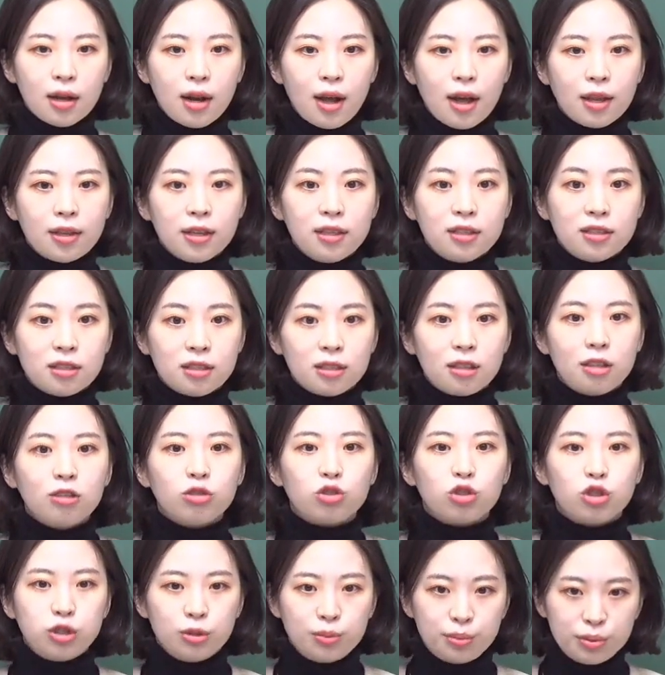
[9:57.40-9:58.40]
하는지를
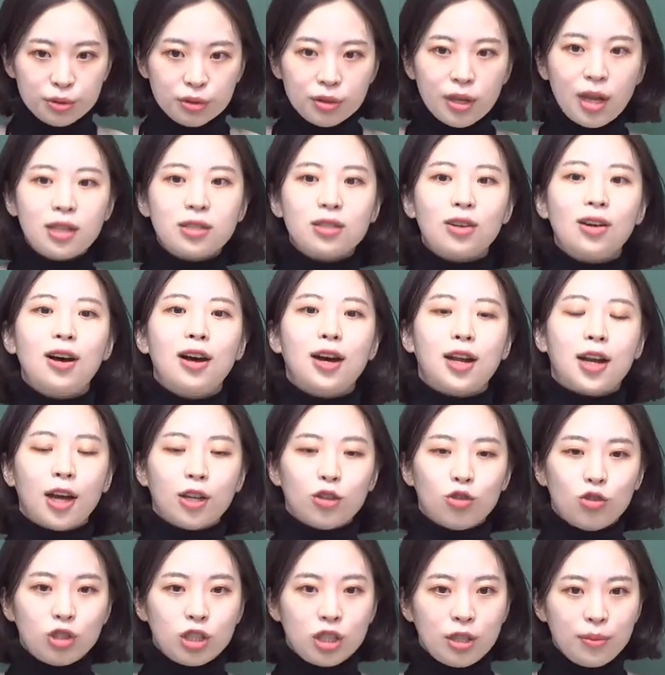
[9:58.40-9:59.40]
구분해서
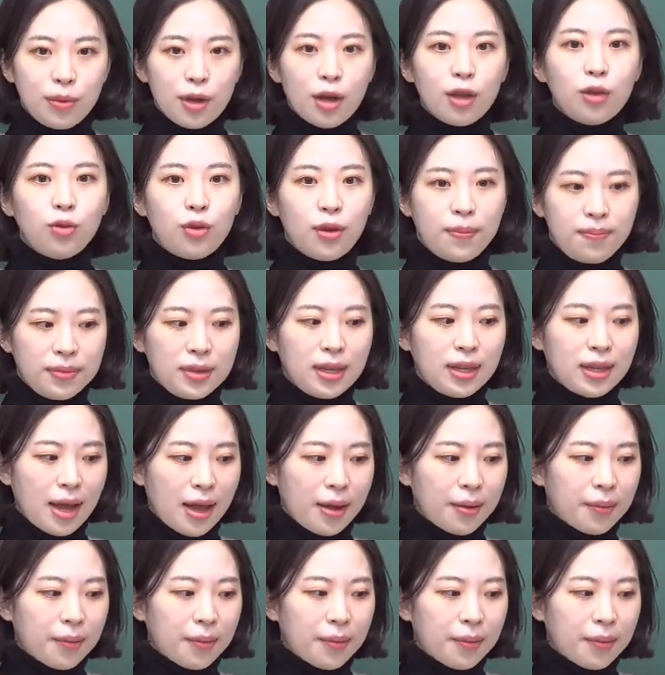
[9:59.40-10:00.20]
알아두시면 됩니다.